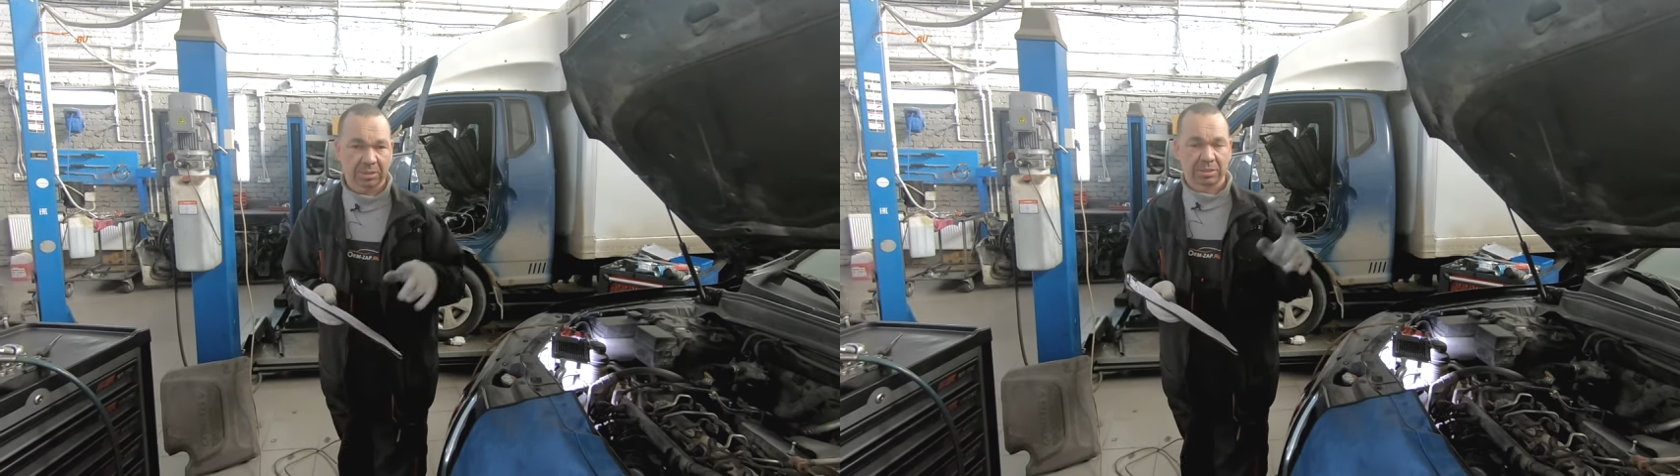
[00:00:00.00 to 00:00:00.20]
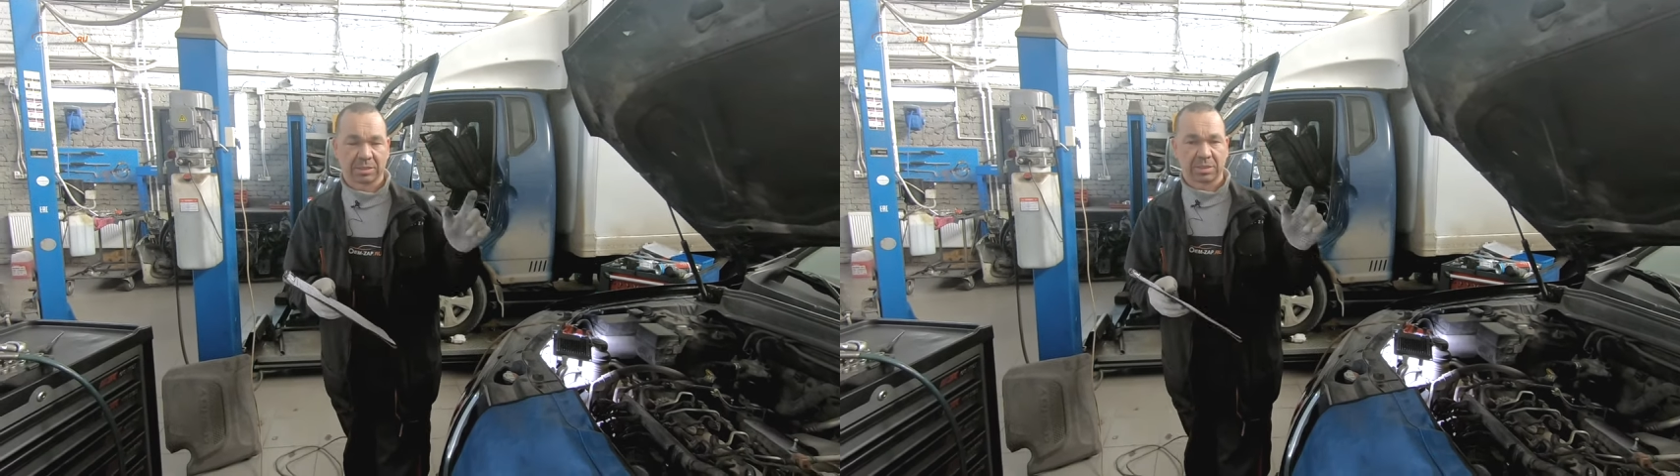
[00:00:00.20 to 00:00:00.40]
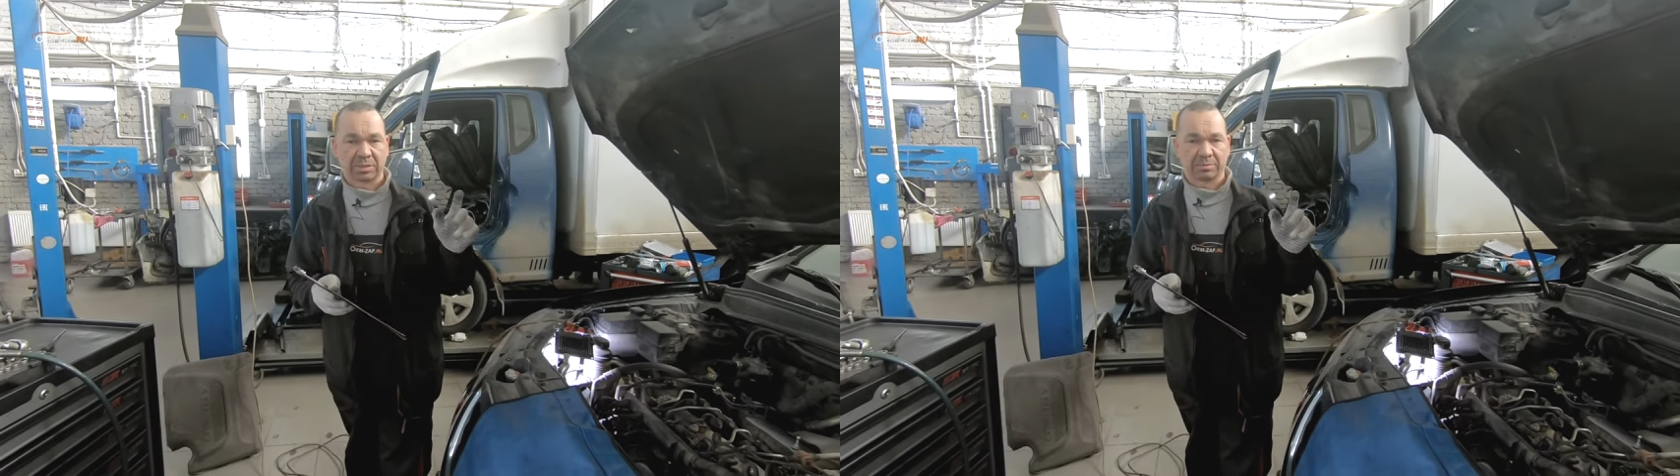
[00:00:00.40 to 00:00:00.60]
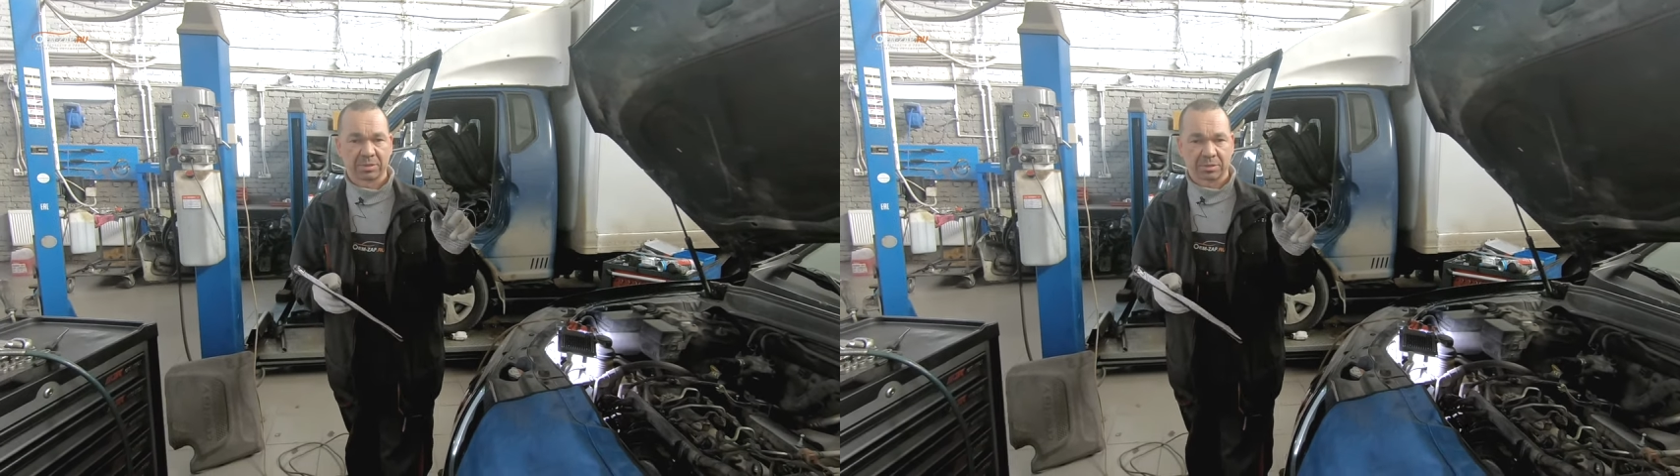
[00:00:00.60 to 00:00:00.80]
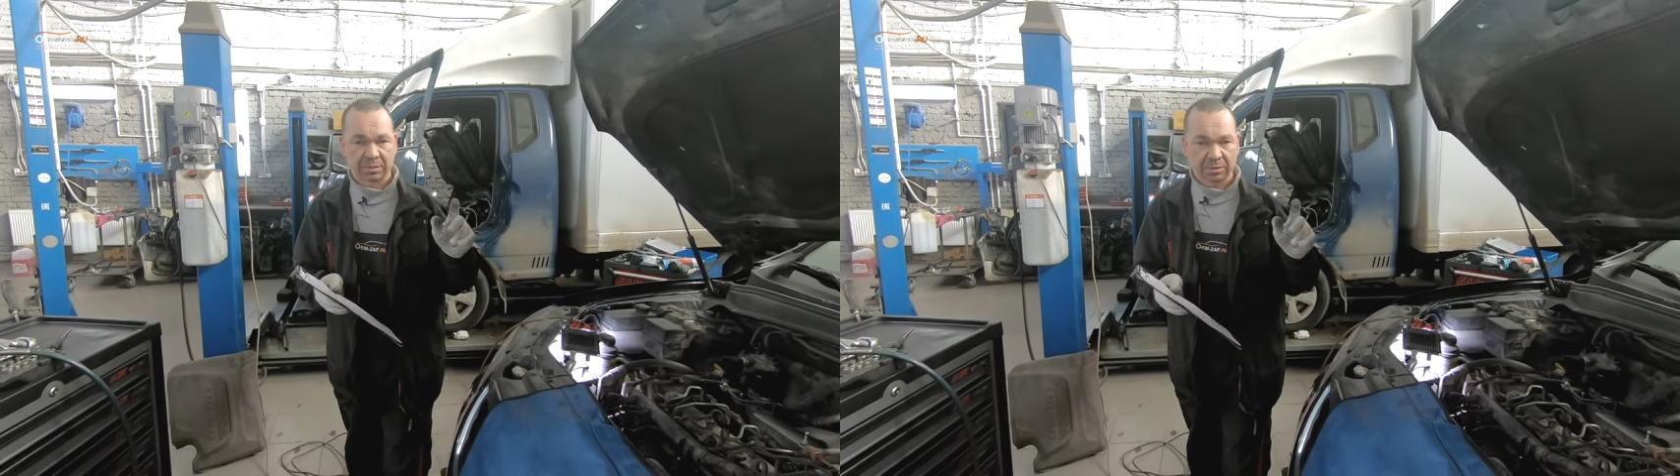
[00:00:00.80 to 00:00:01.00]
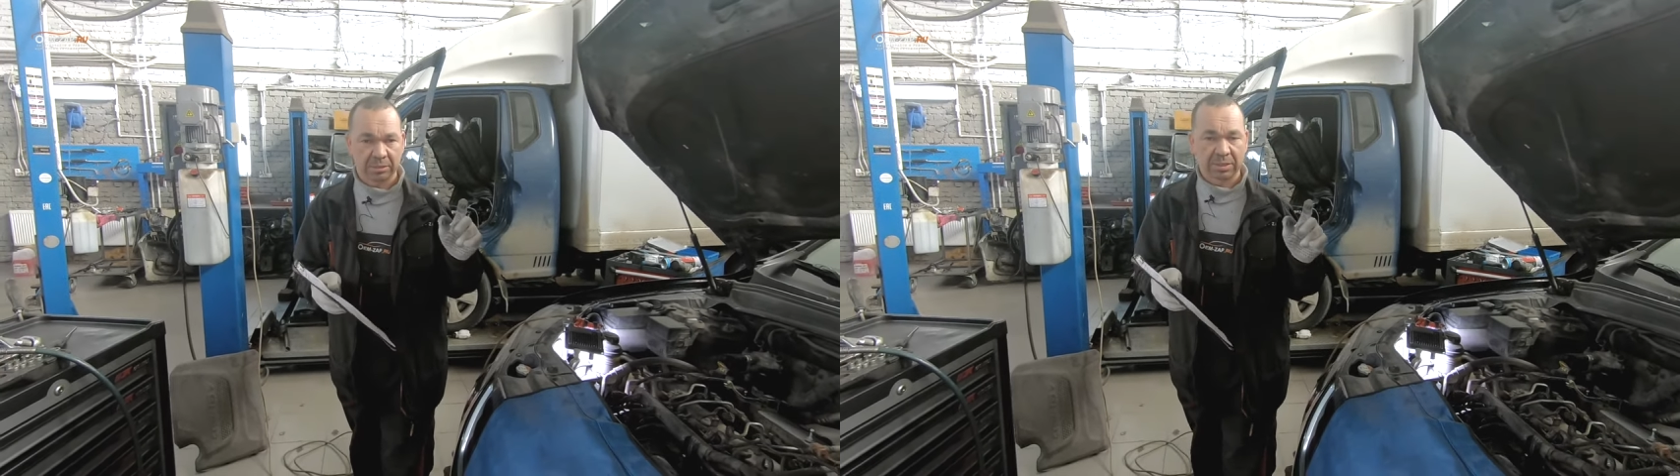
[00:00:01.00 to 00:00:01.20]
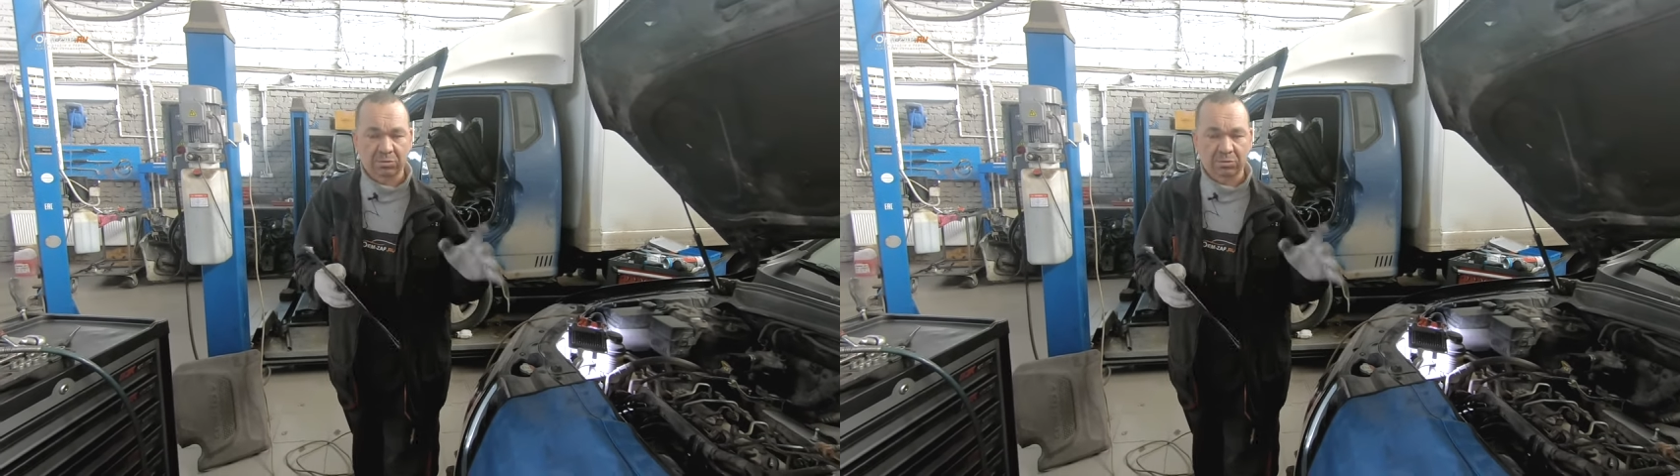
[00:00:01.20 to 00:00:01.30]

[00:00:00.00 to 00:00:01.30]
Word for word: там на